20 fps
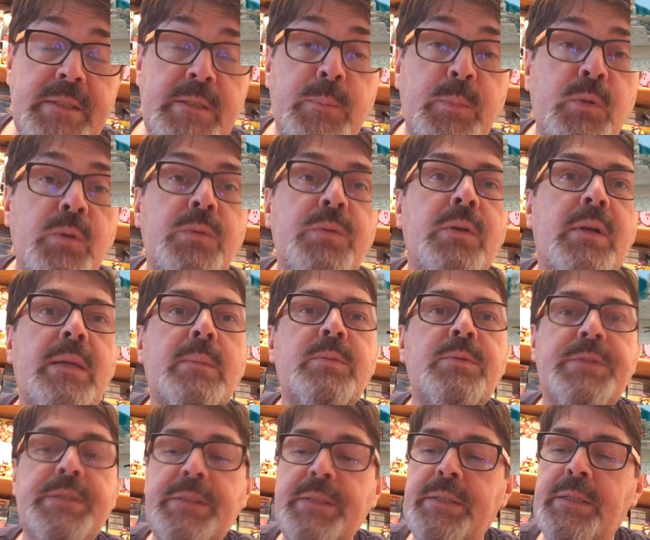dispo dans la
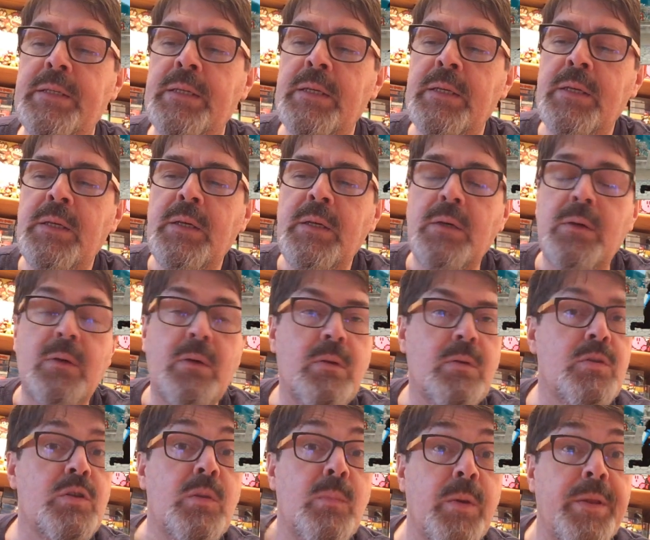boutique.
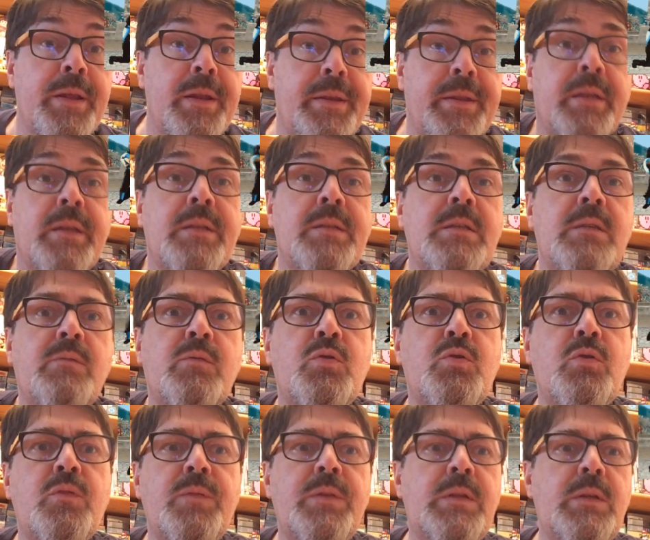c'est une bonne alternative
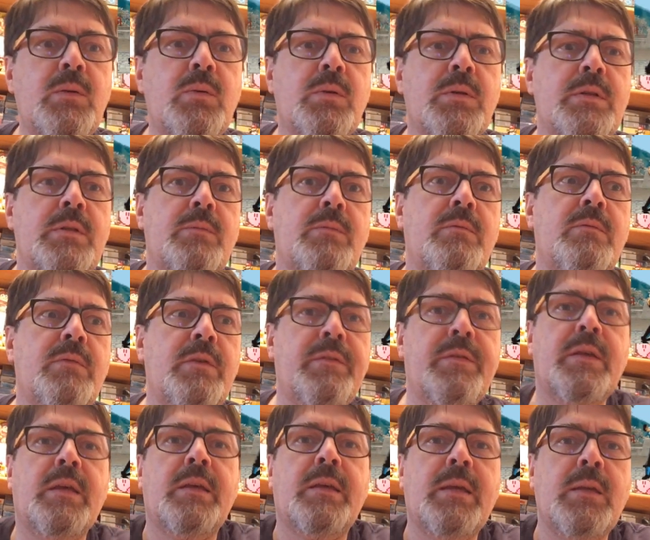aux jeux vidéo hein, si vous voulez
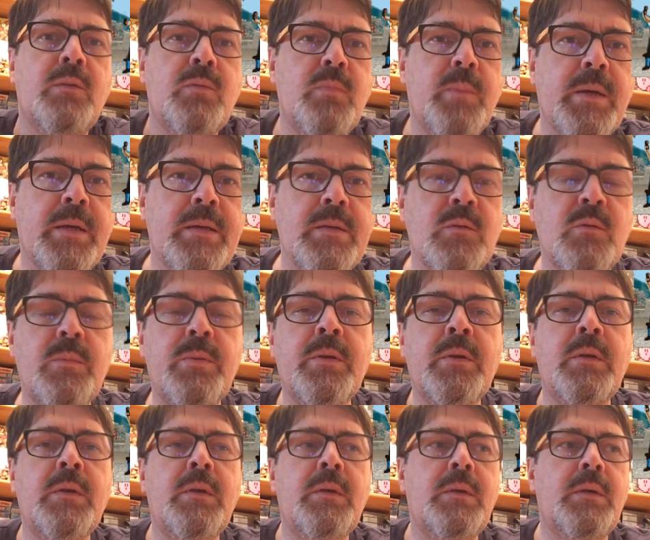faire un cadeau par exemple
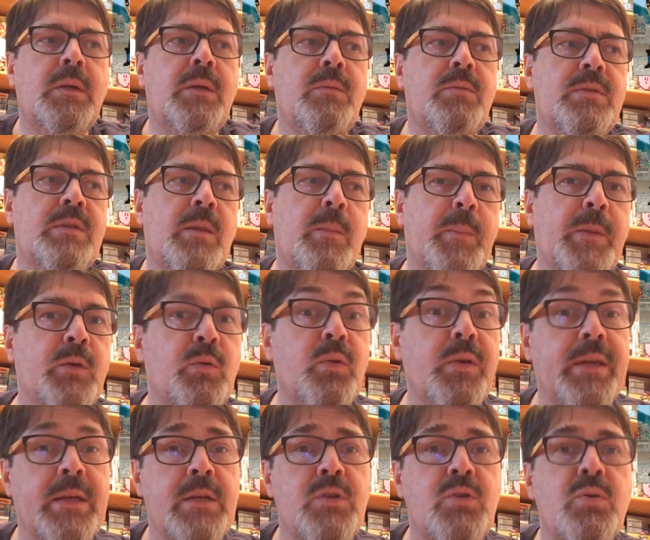et vous savez pas
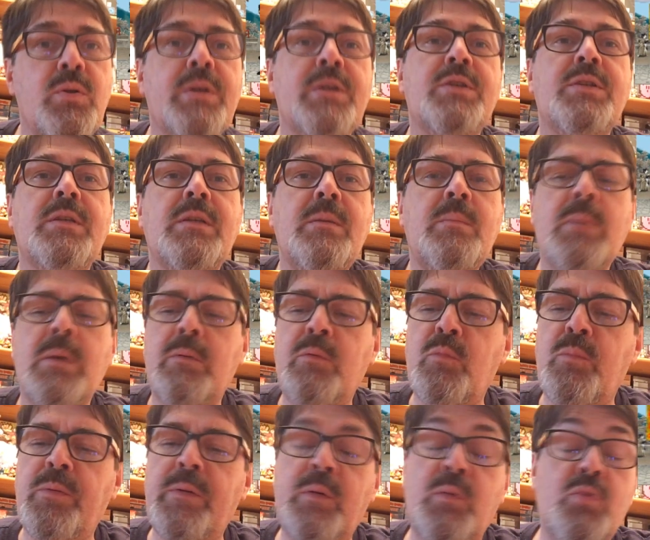trop quel jeu acheter, bah,
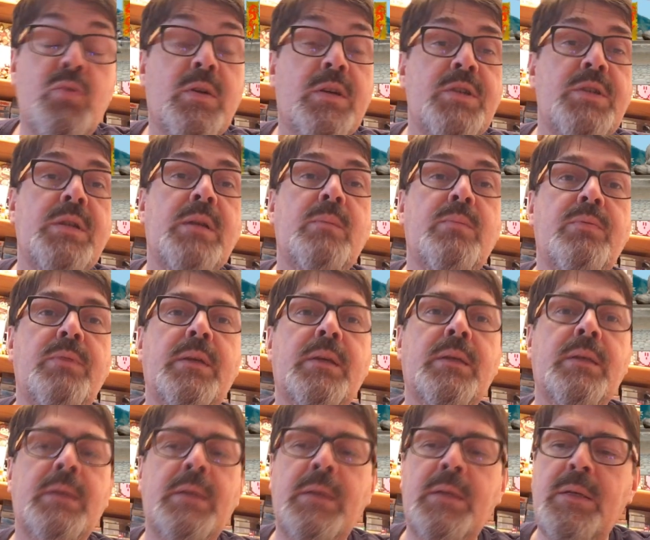vous pouvez toujours acheter un
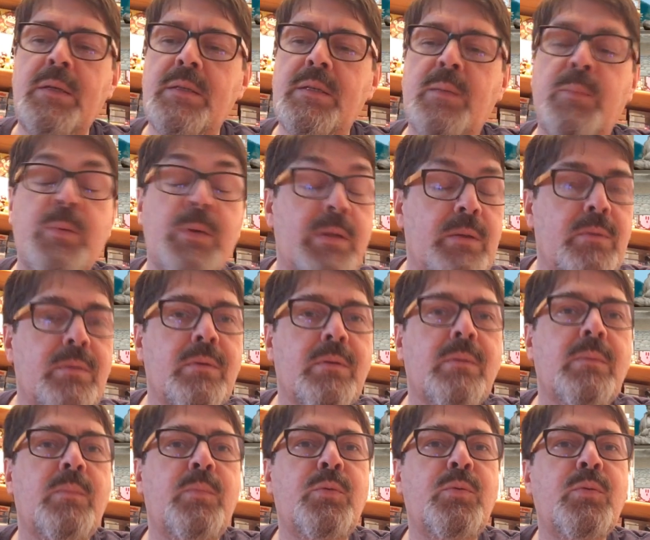bouquin. Ça peut être
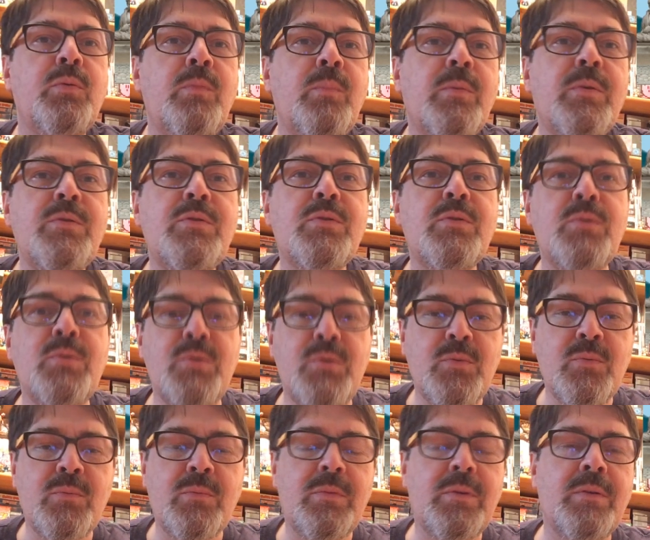euh, plutôt une bonne
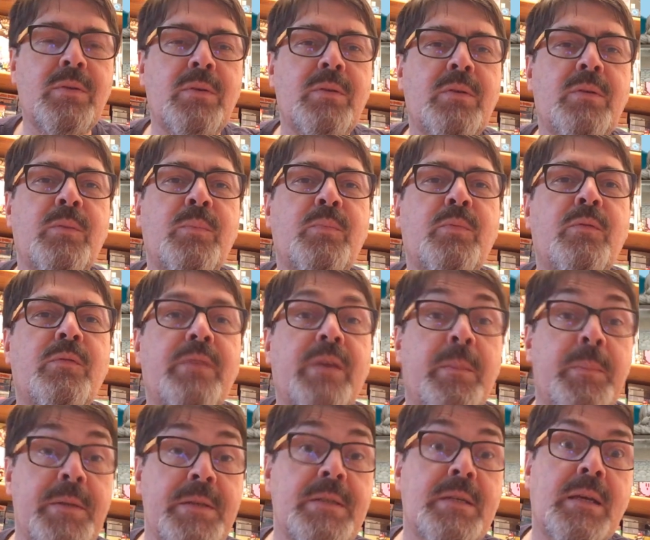solution euh, pour
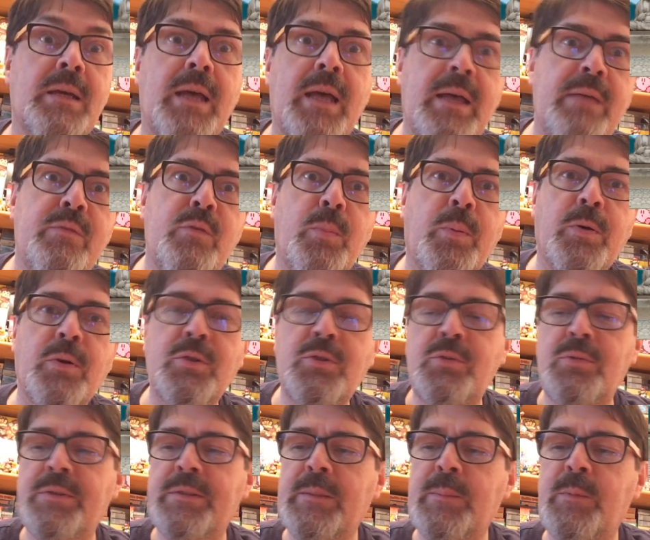faire plaisir à vos
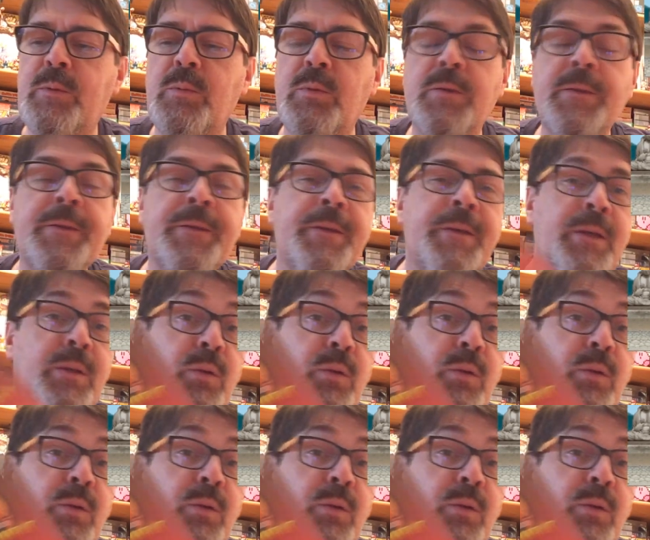proches tout simplement.